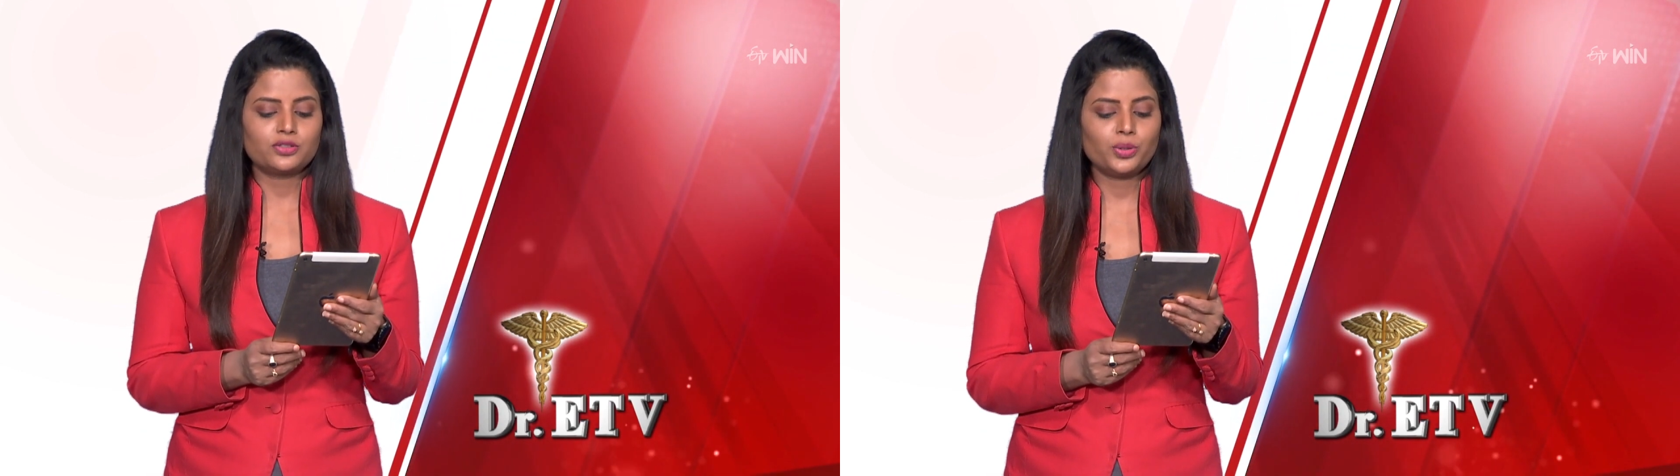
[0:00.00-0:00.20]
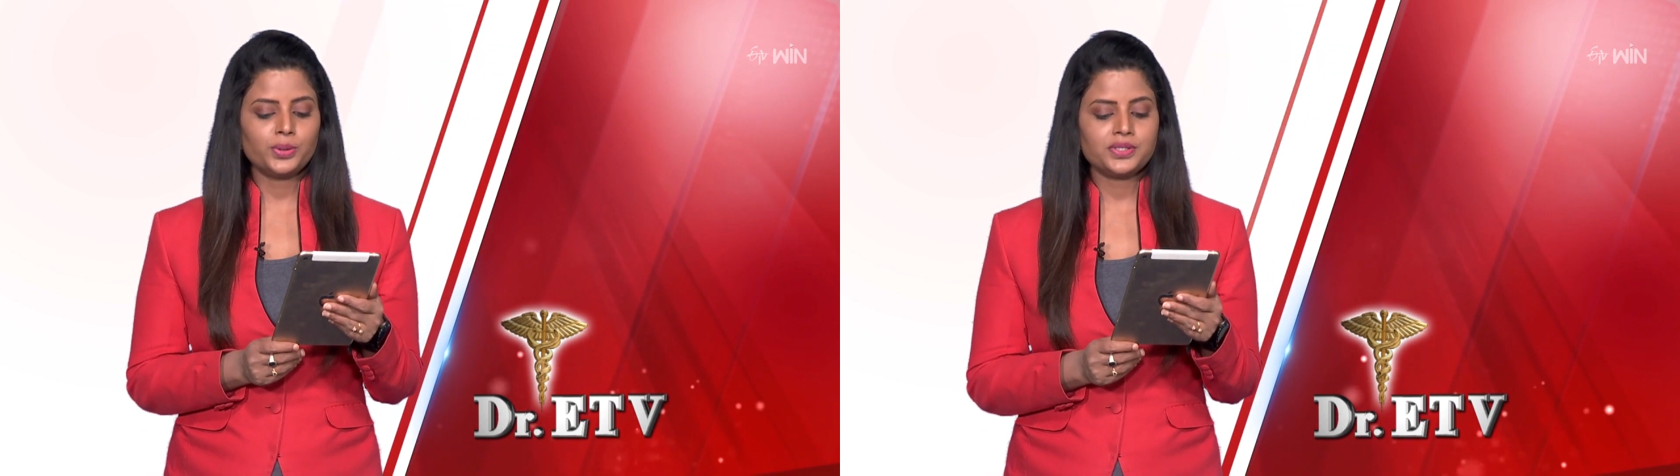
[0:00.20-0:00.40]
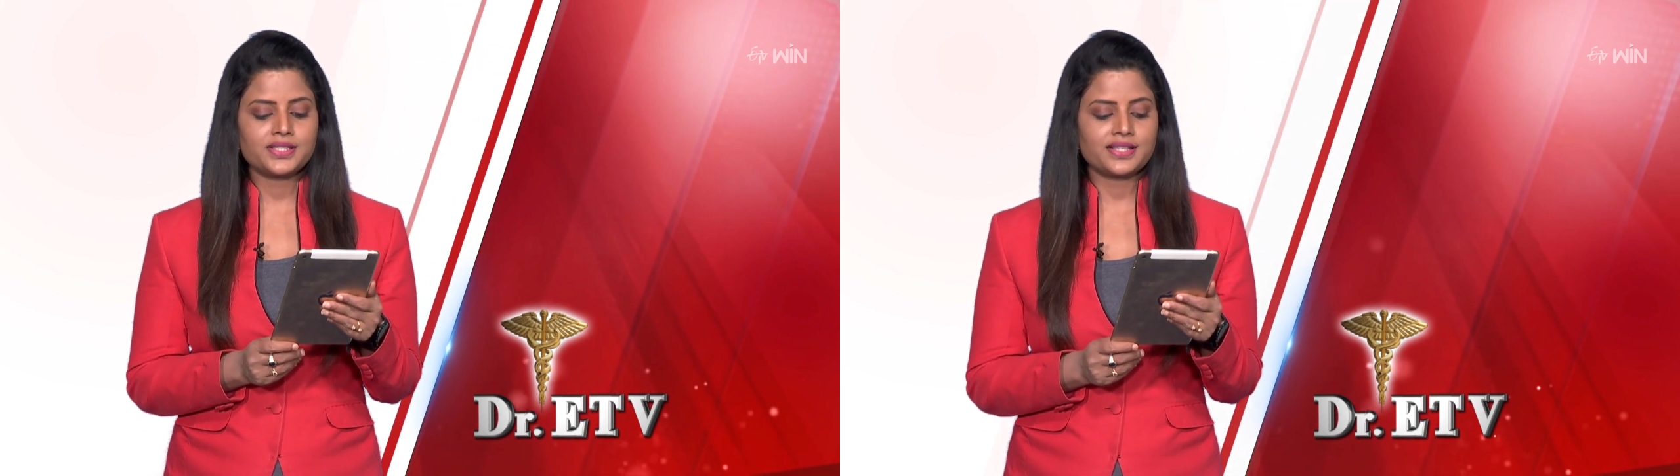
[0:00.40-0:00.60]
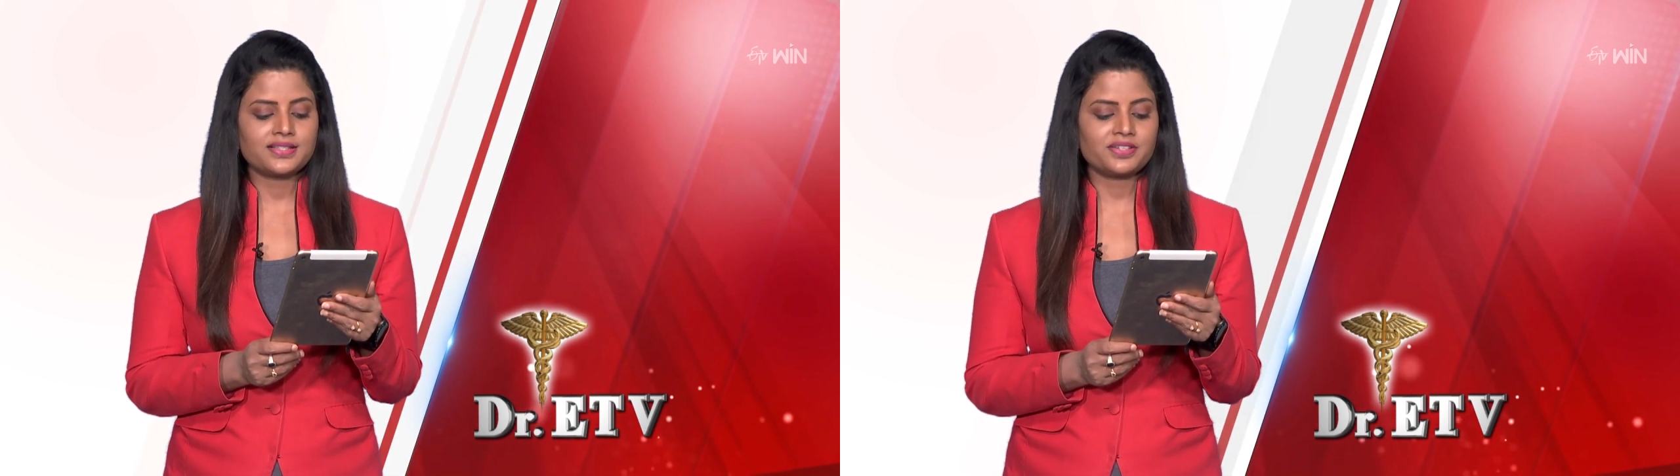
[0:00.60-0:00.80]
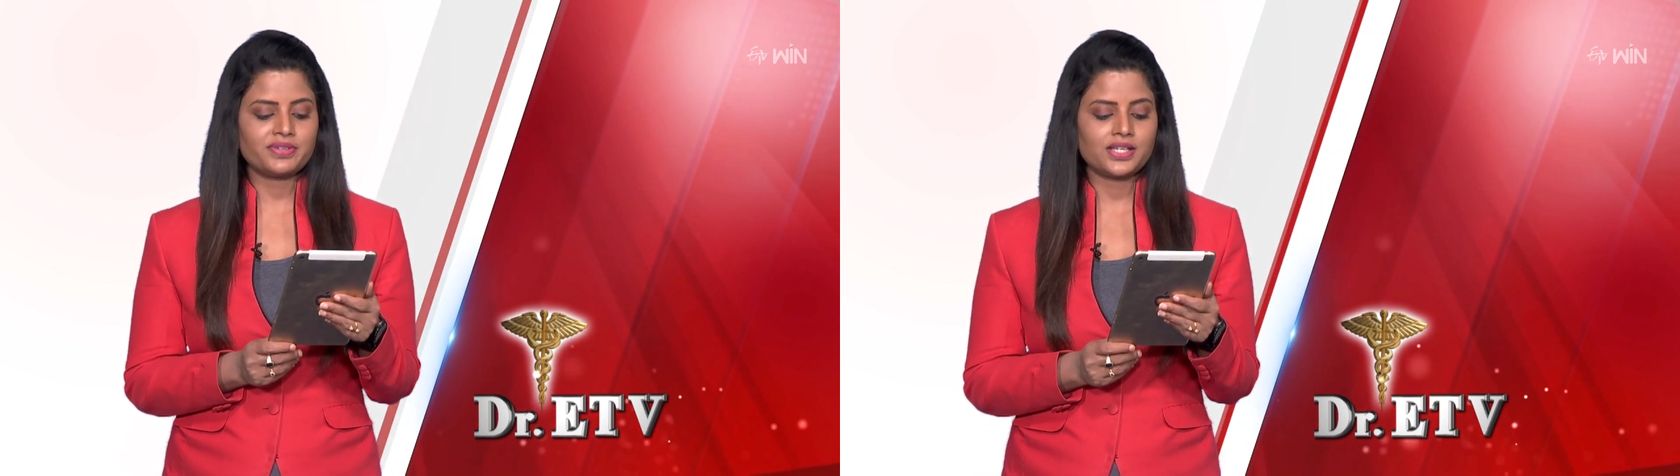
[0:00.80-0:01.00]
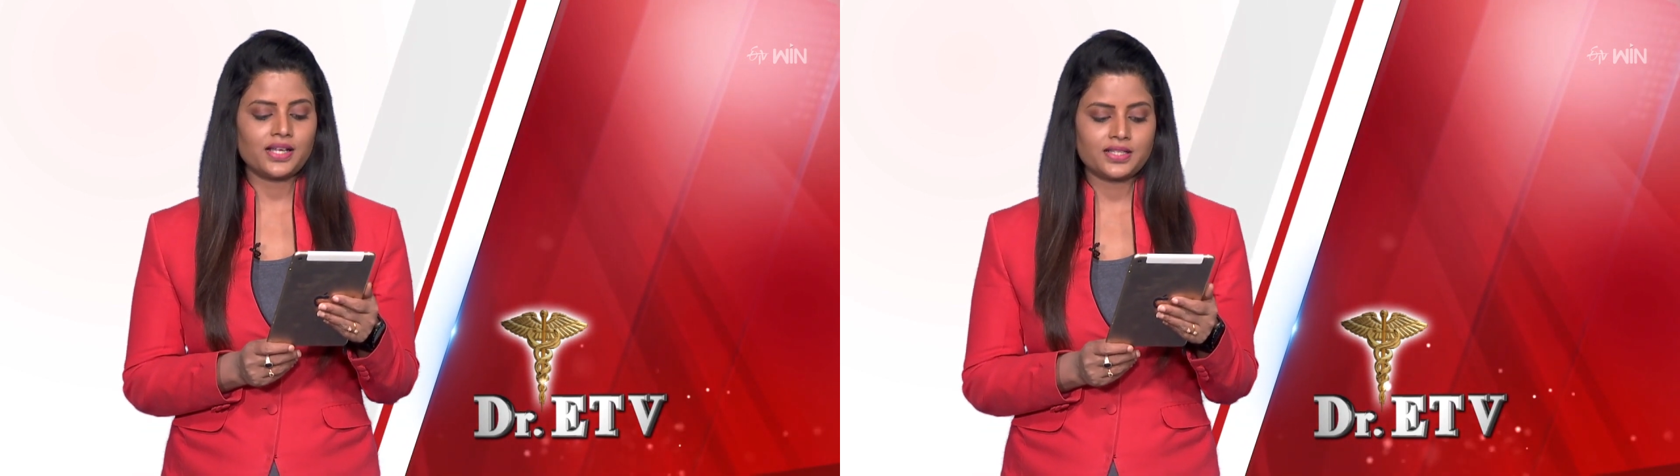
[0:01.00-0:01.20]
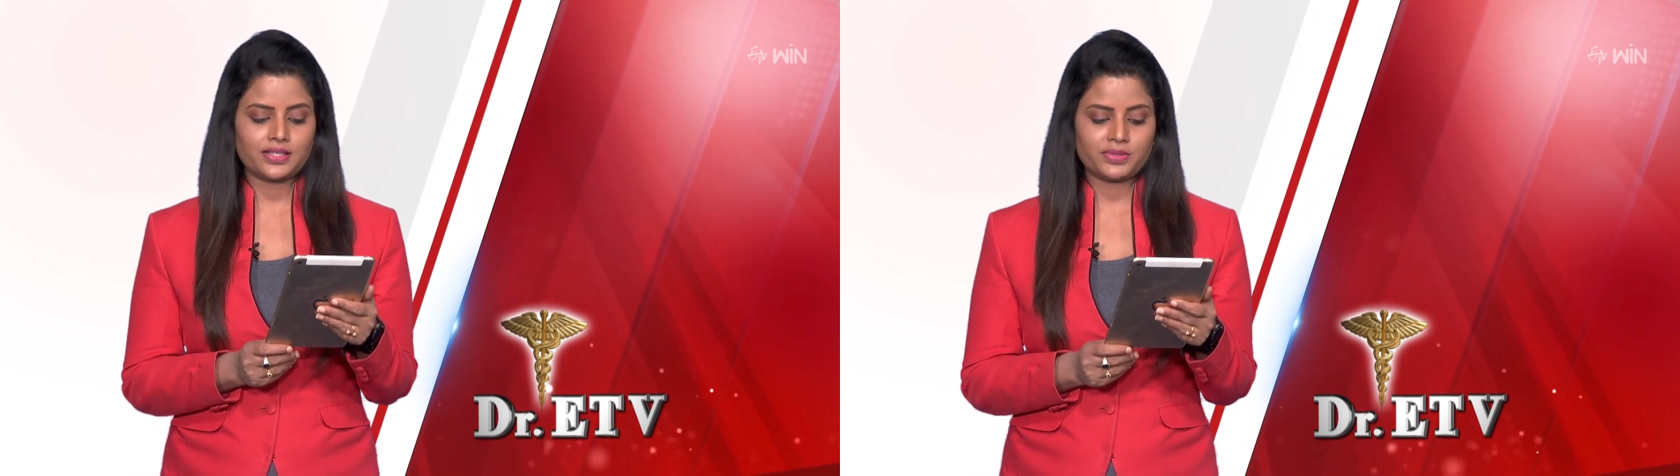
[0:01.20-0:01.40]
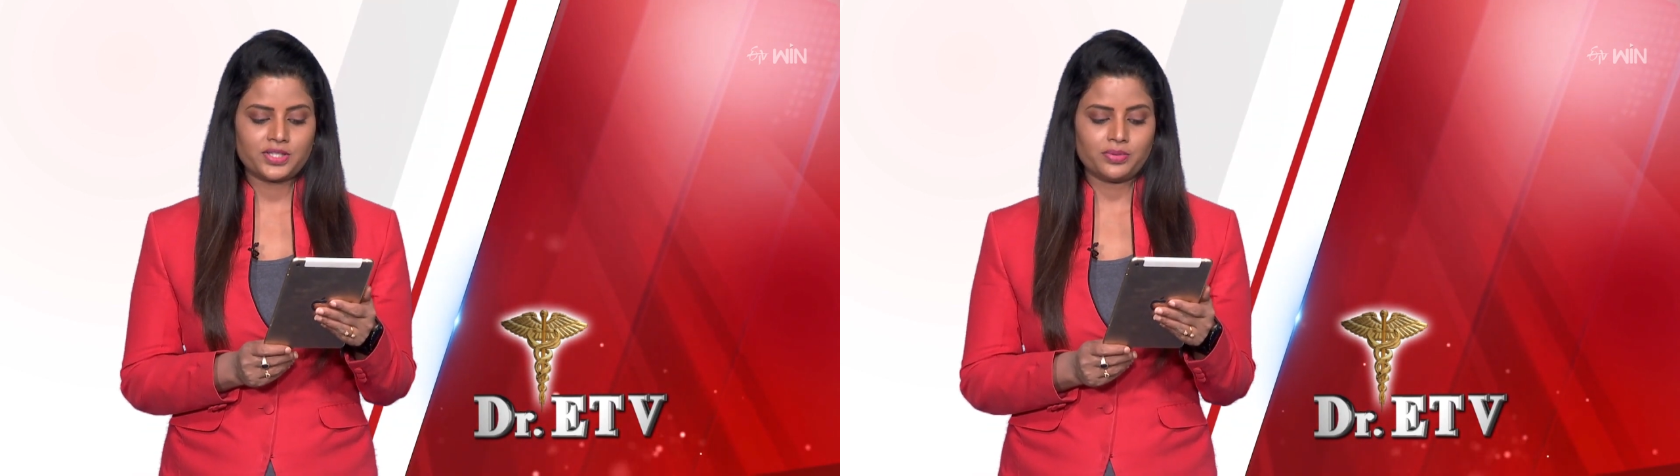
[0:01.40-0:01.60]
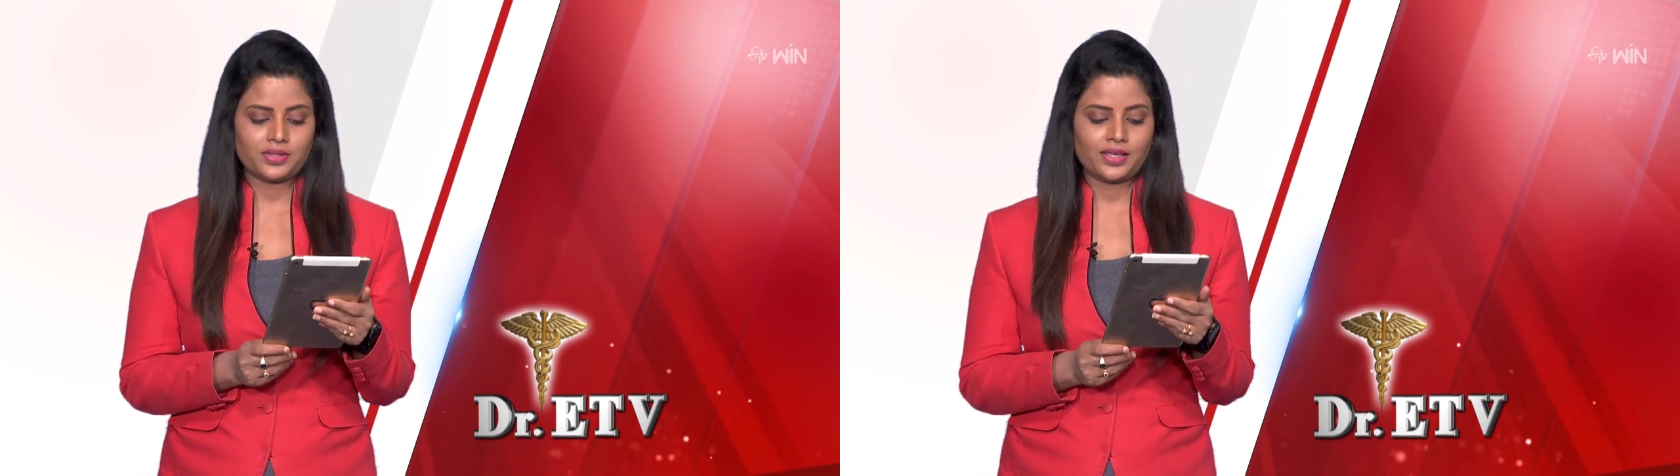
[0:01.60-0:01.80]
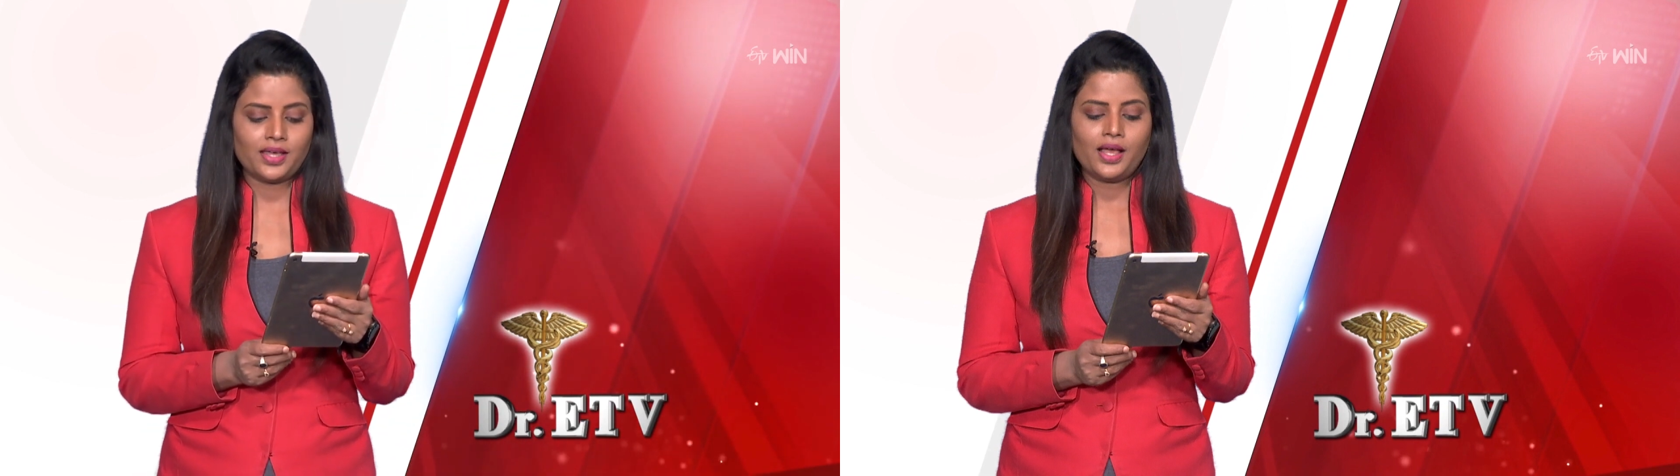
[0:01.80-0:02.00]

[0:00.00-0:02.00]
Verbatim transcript: టూత్ సెన్సిటివిటీ అనే సమస్య ఉంది